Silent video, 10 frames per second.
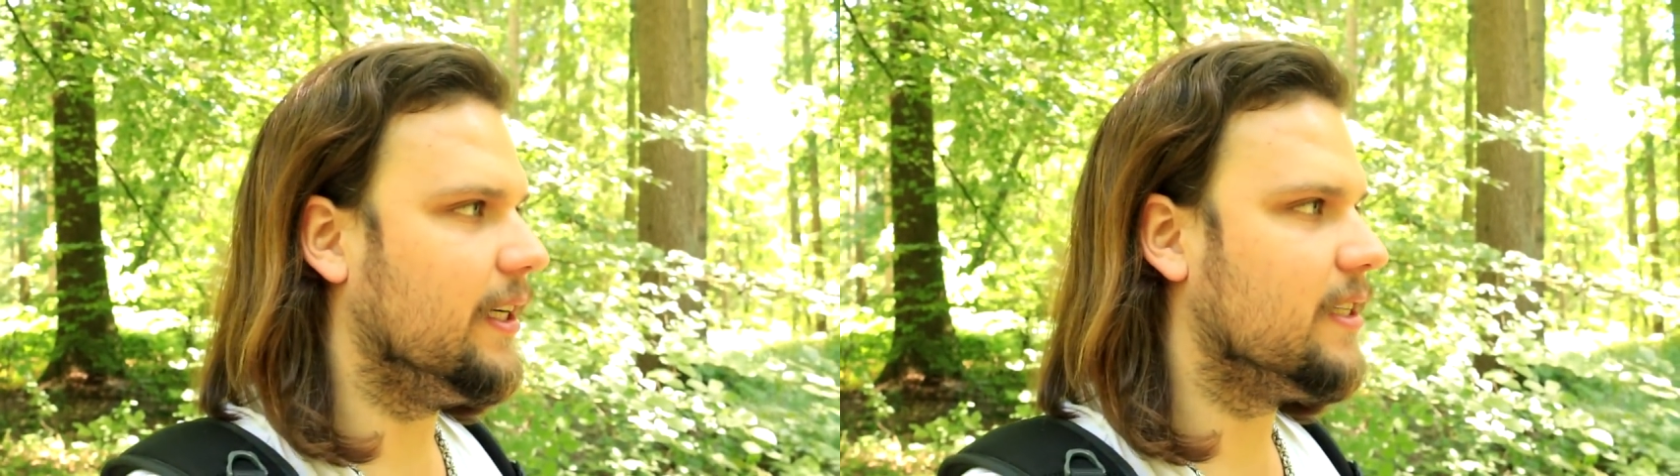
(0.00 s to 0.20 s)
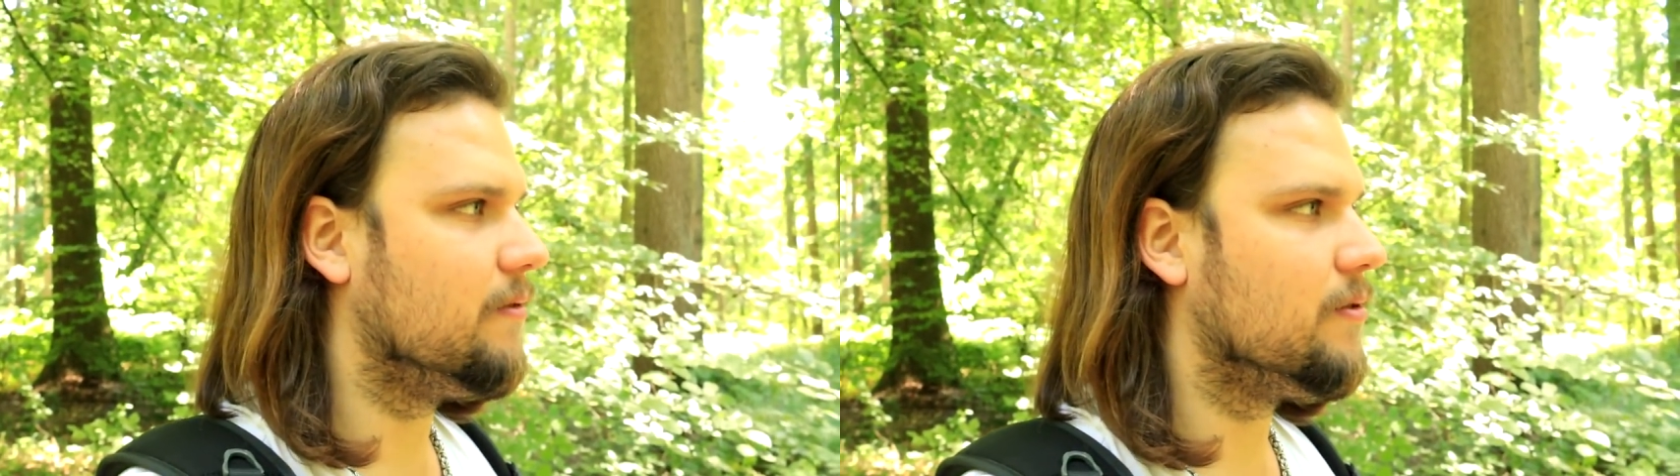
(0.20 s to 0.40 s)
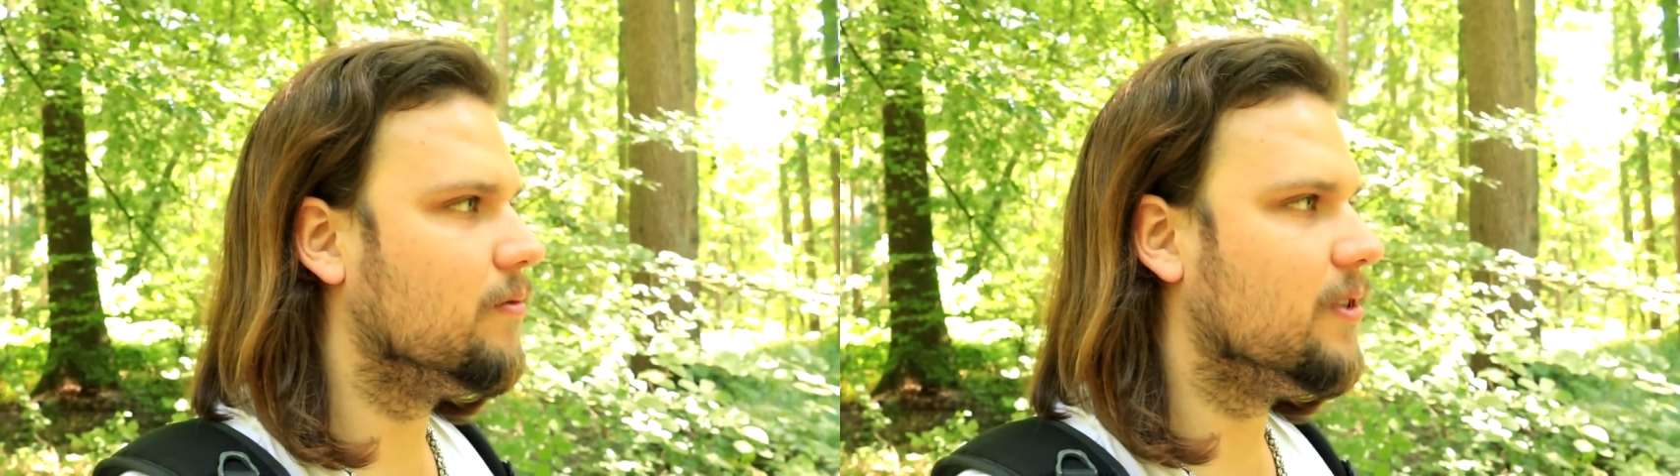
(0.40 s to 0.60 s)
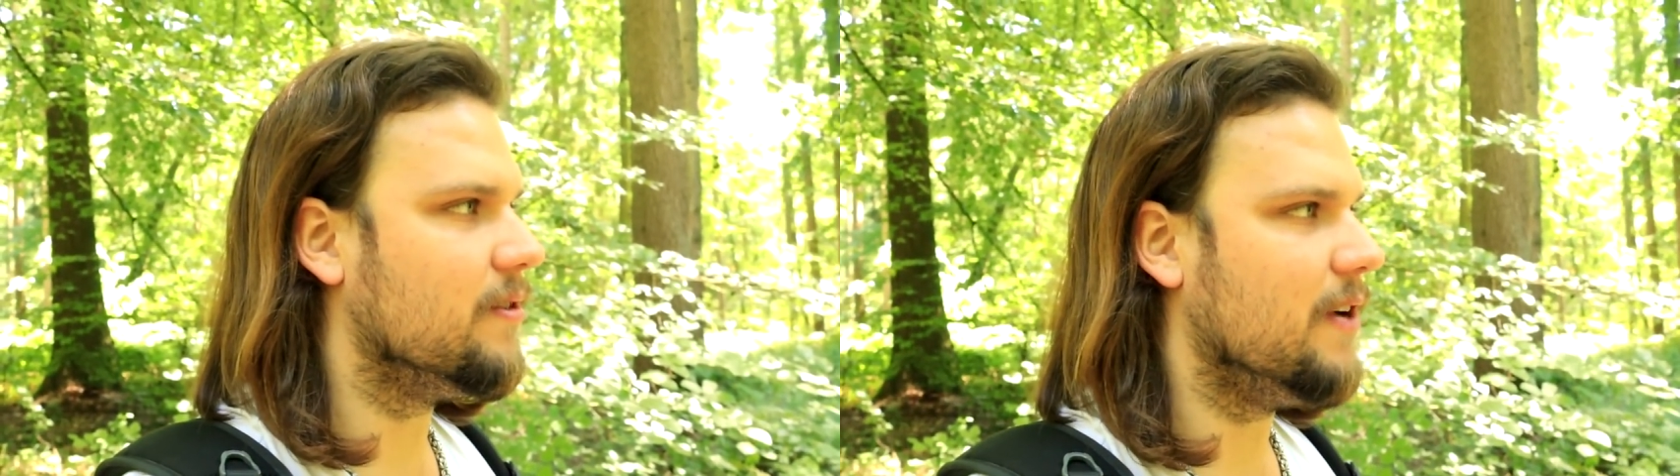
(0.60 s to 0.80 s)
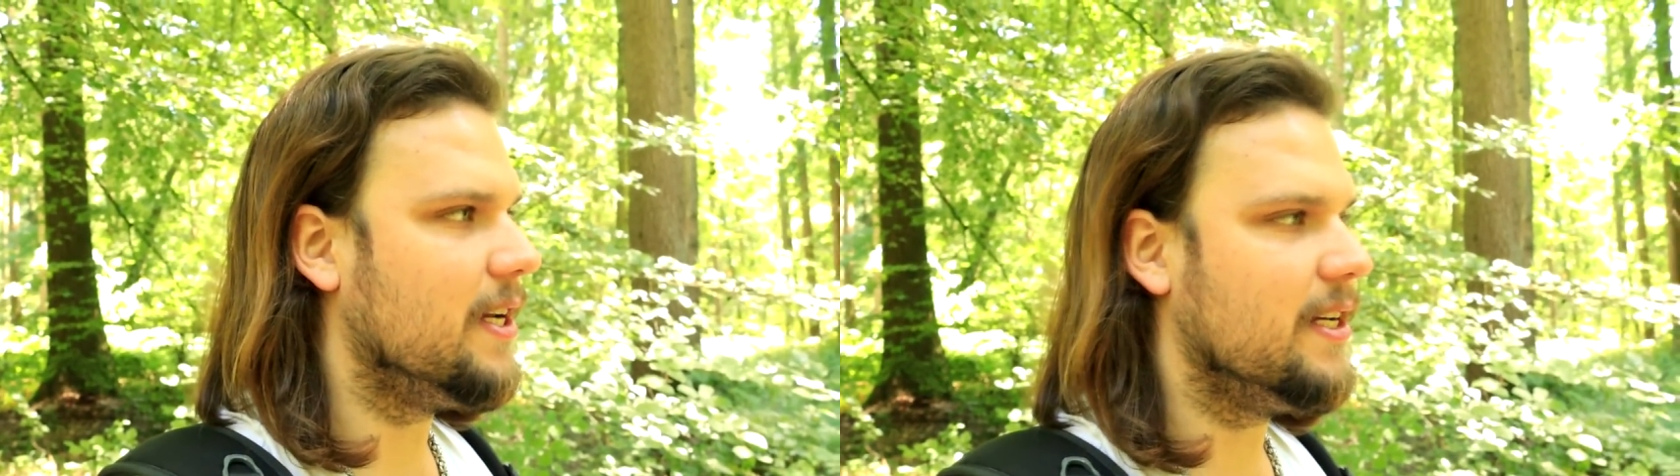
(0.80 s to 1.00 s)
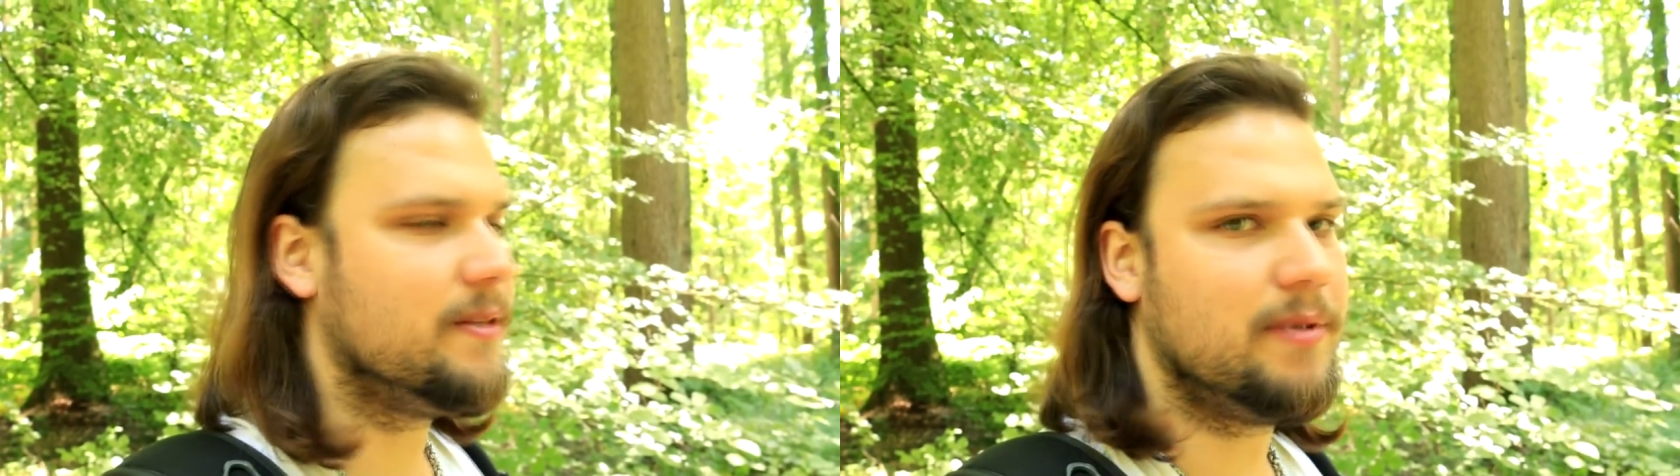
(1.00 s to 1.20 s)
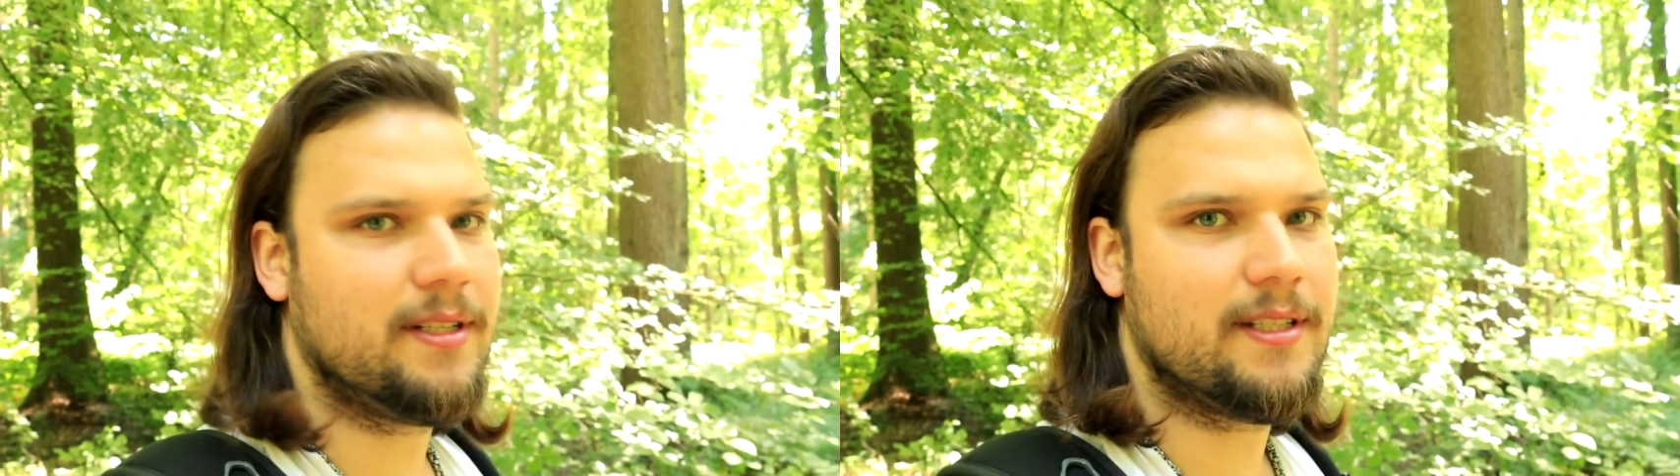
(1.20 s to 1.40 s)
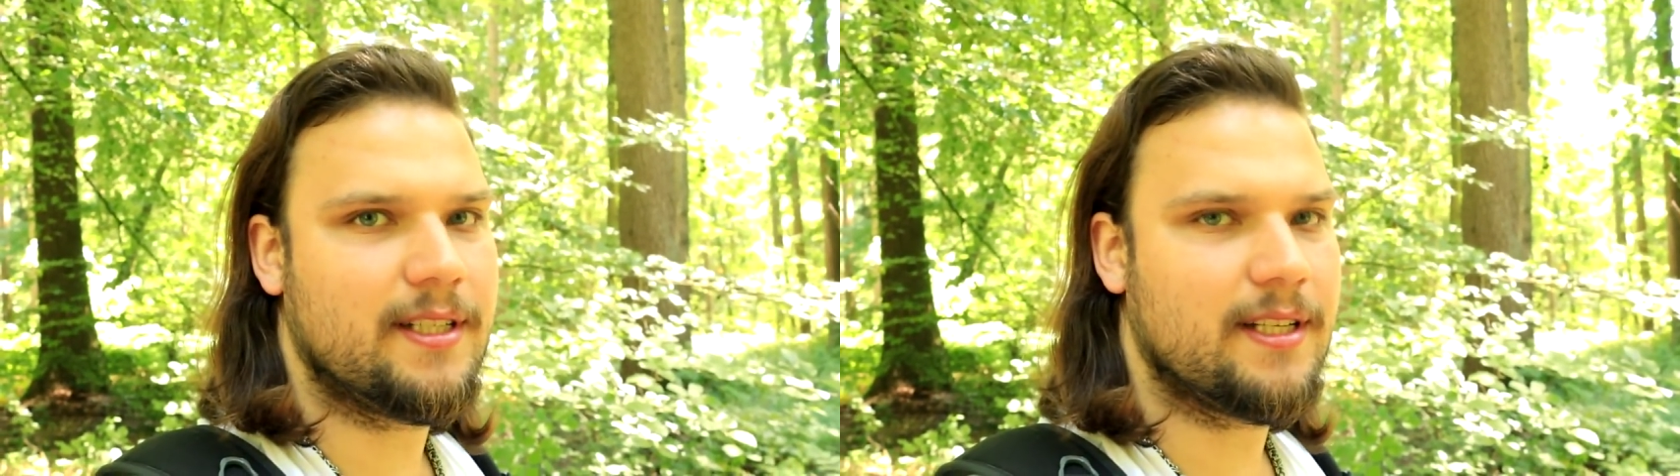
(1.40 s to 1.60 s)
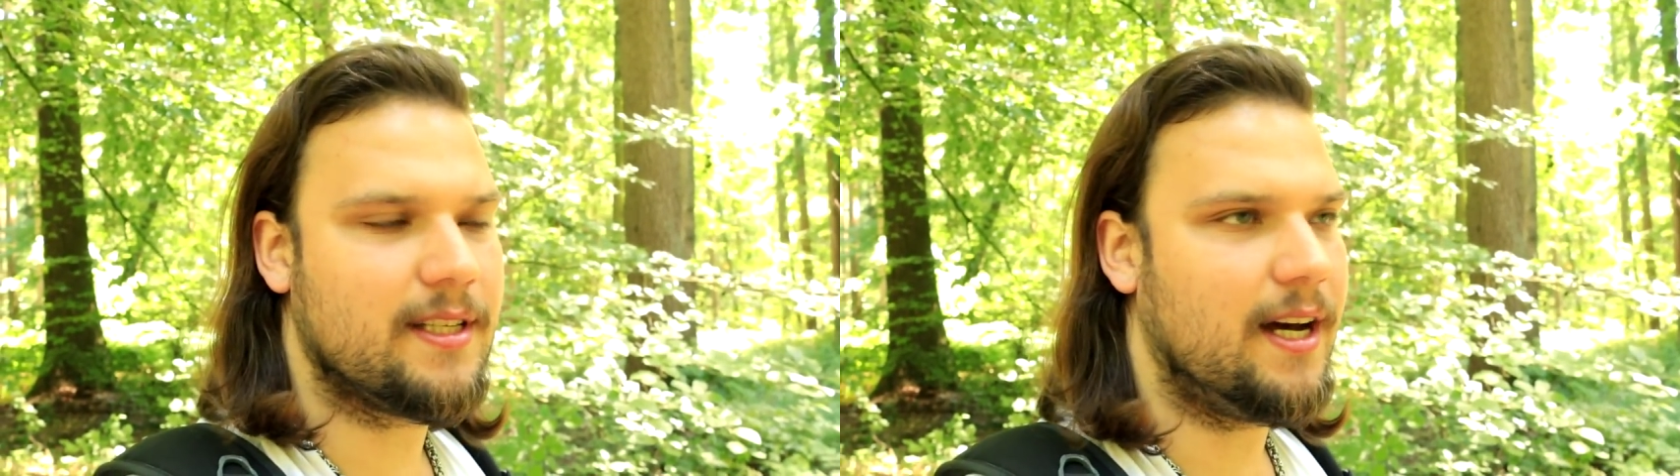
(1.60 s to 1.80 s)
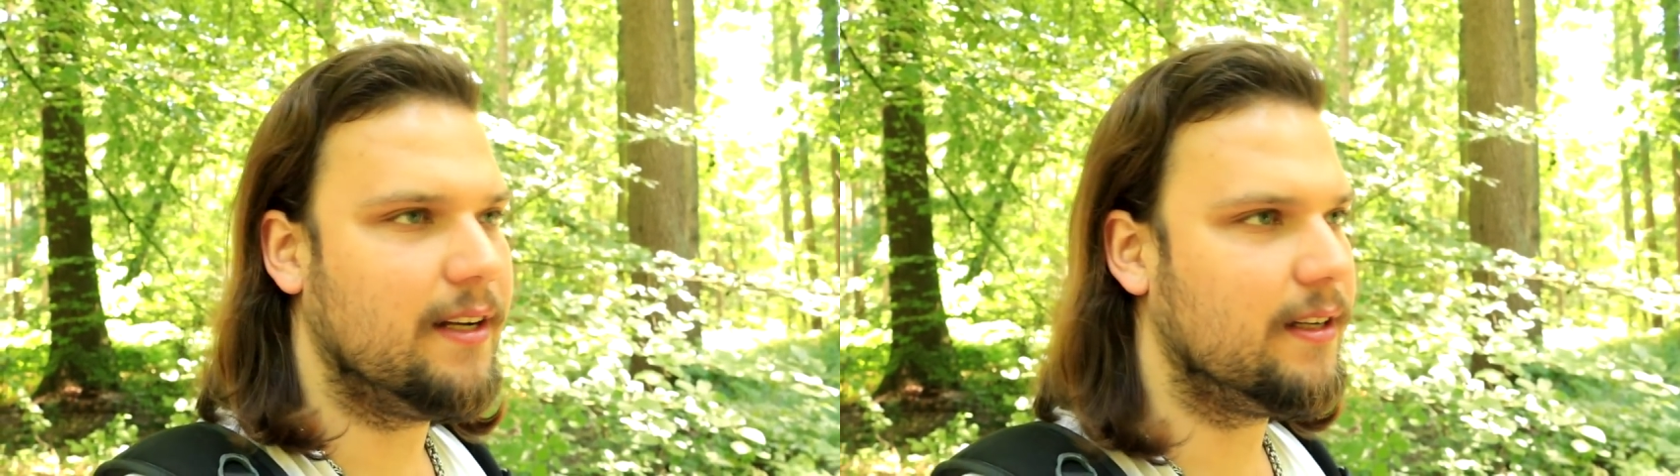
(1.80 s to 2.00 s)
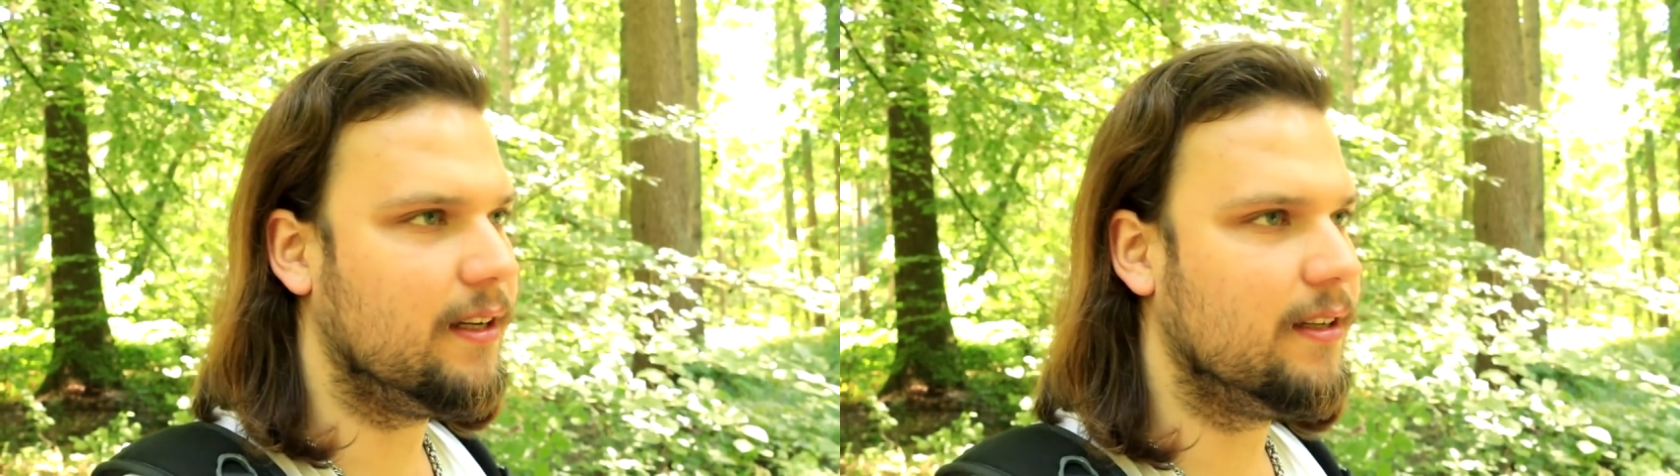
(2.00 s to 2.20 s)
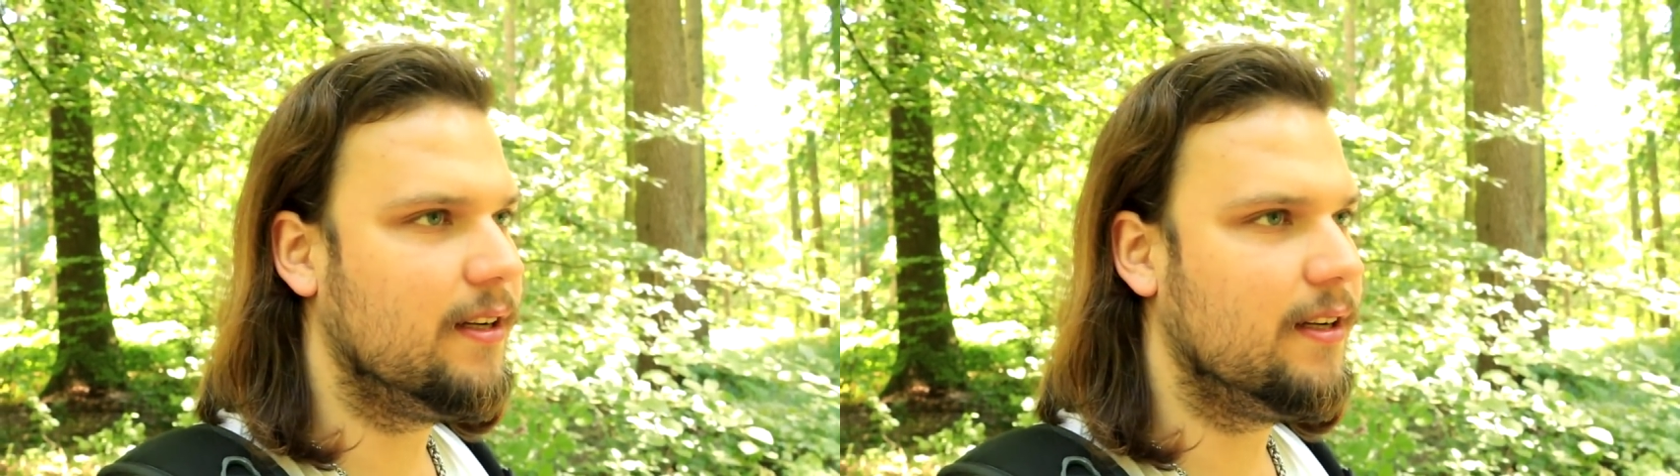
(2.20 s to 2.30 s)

Jetzt, wo so gutes Wetter ist, bietet sich das an.